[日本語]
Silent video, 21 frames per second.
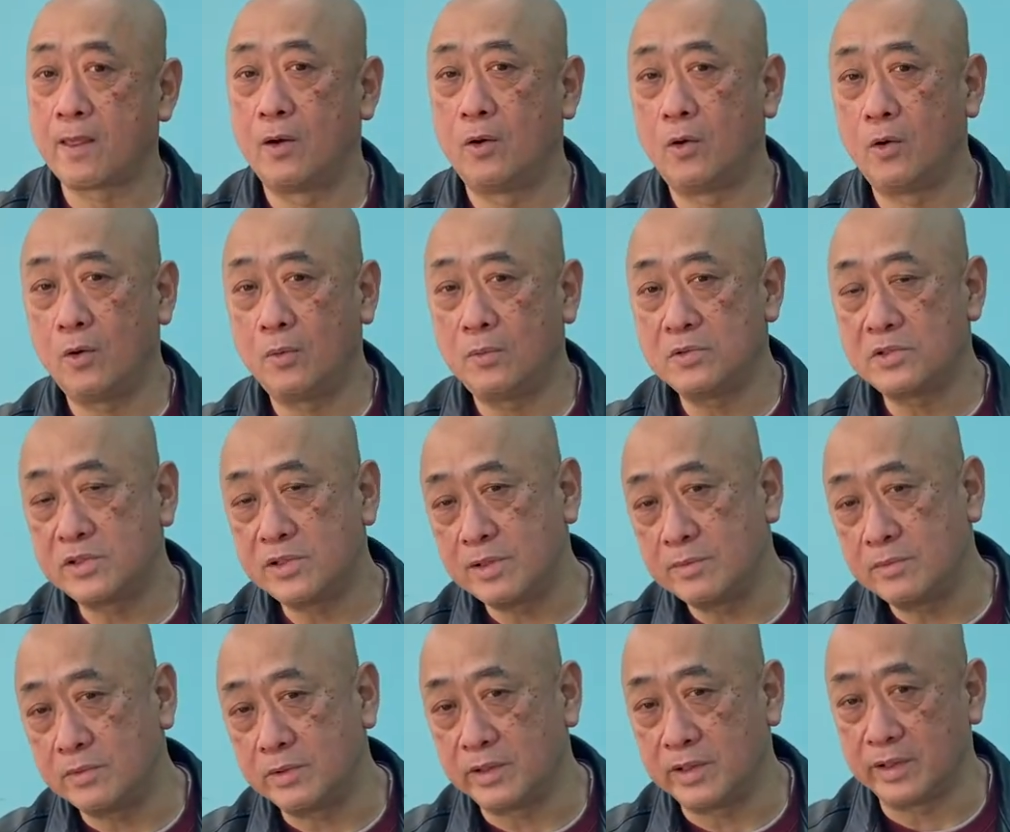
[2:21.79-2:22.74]

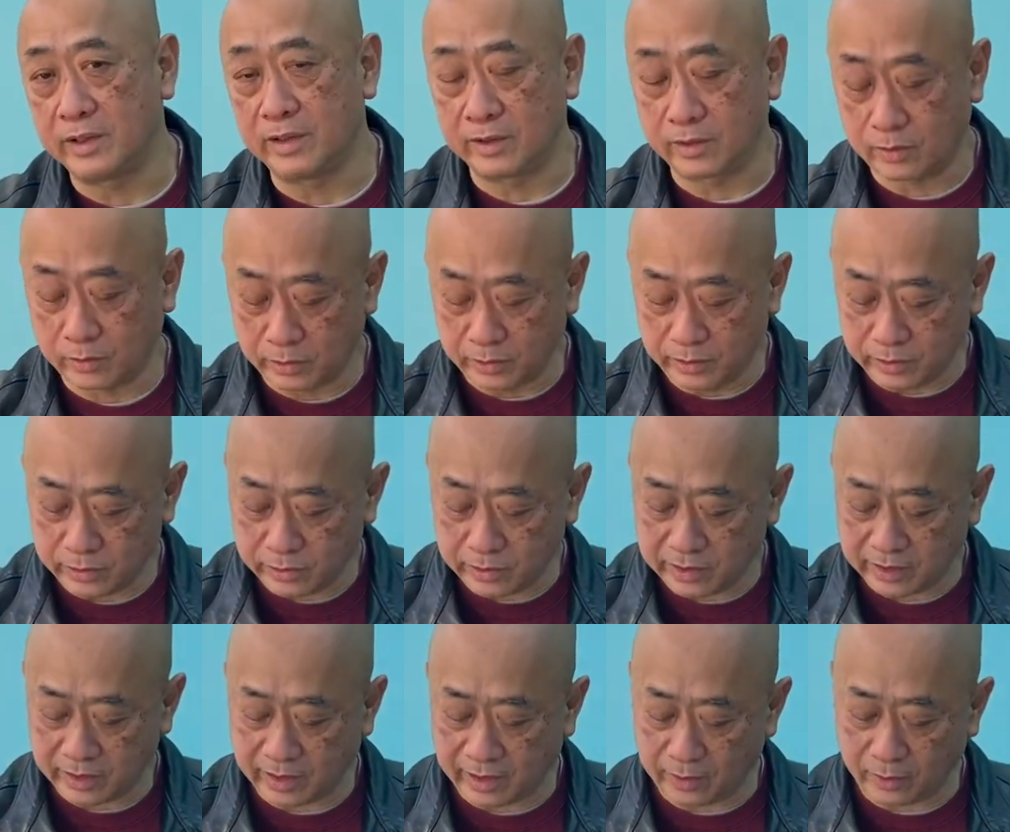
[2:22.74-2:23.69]
ホームチームにこう有
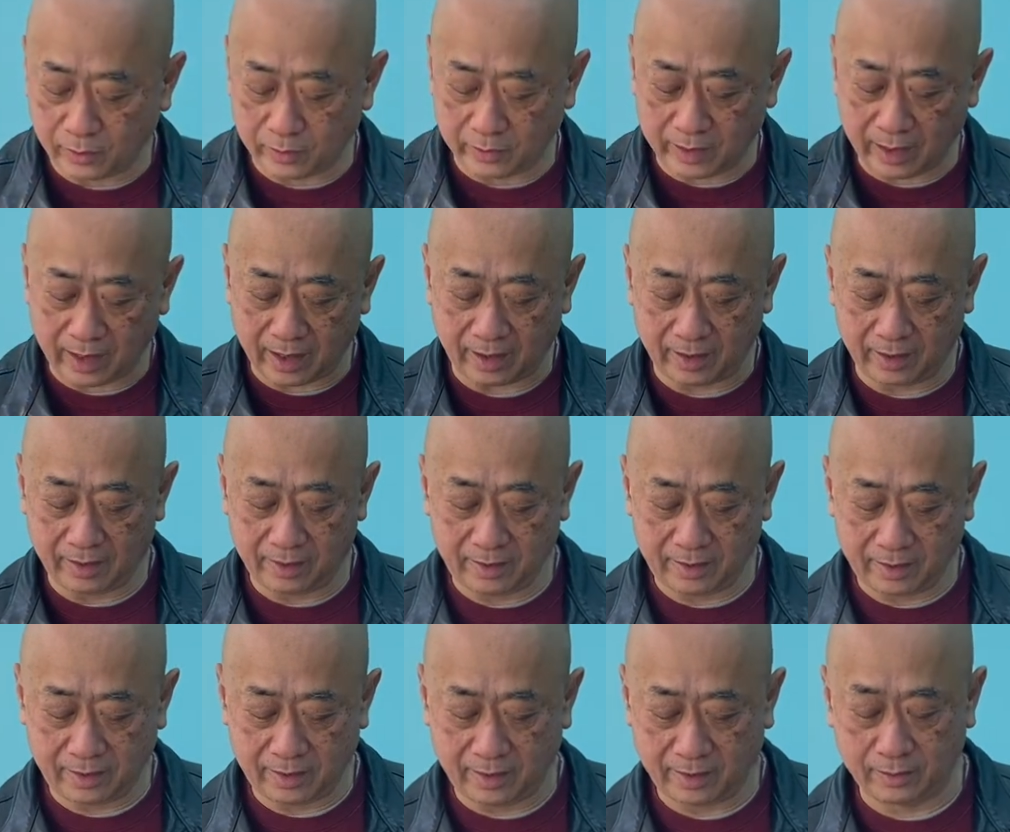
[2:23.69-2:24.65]
利なような
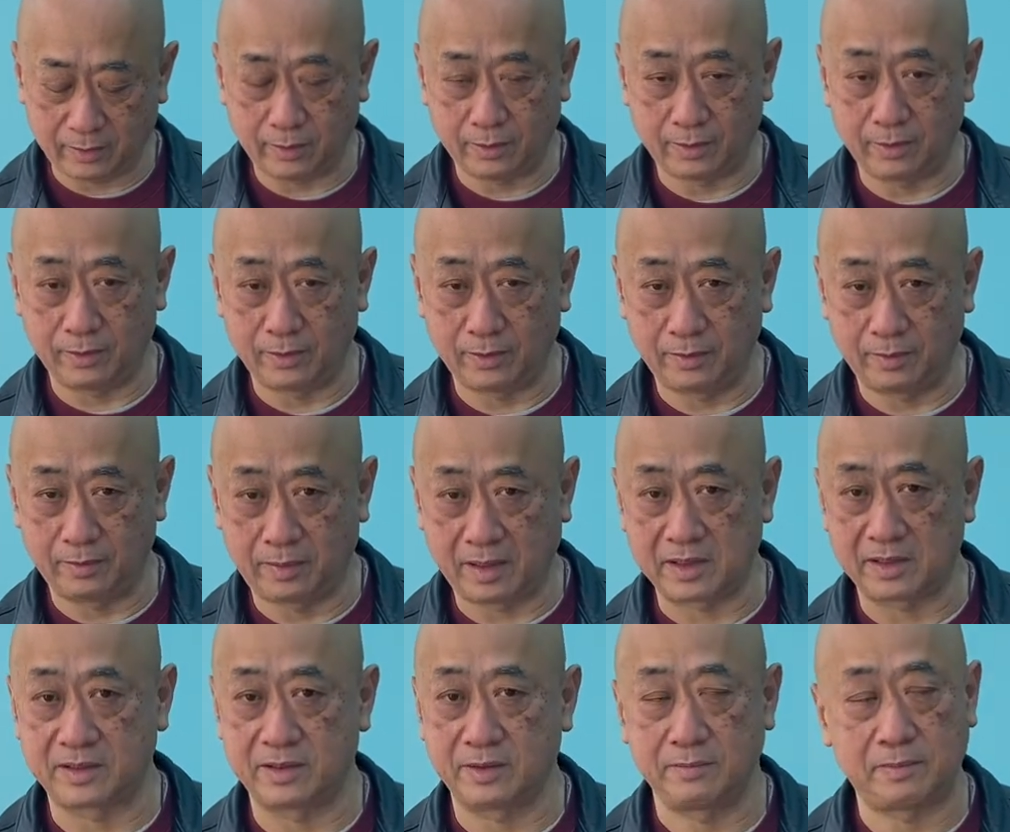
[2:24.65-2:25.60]
あの
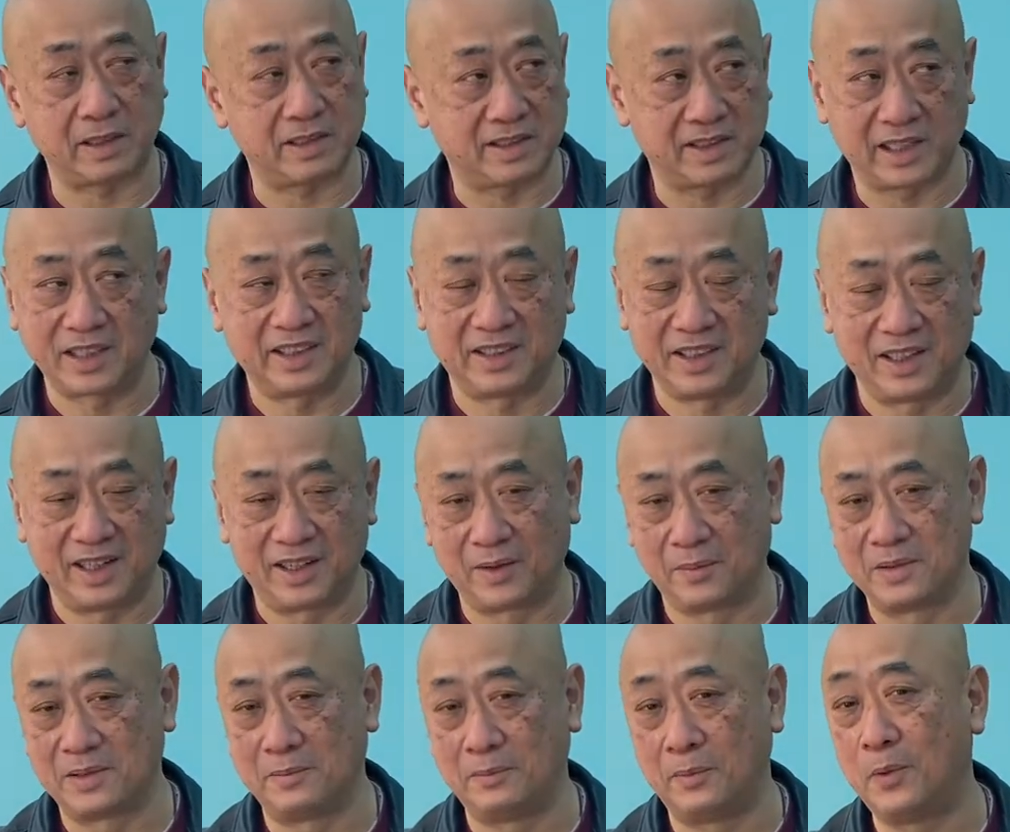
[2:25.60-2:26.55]
パス、パス出しじゃないか
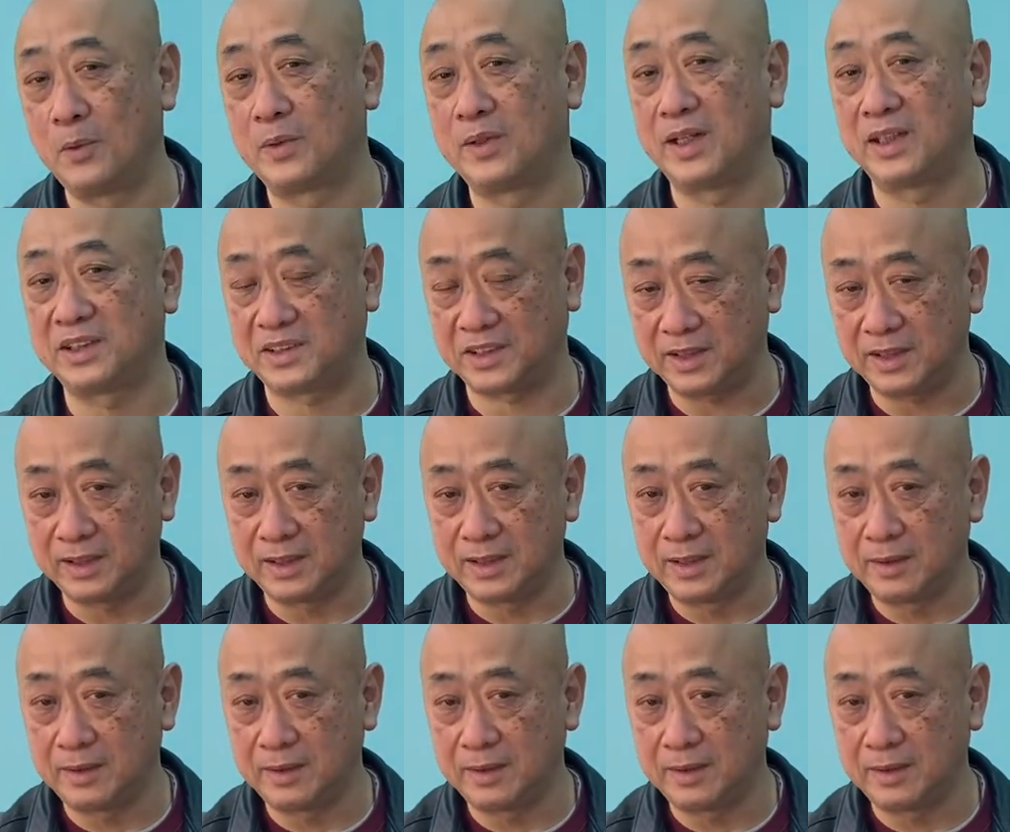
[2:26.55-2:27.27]
もしれない、ボール出し、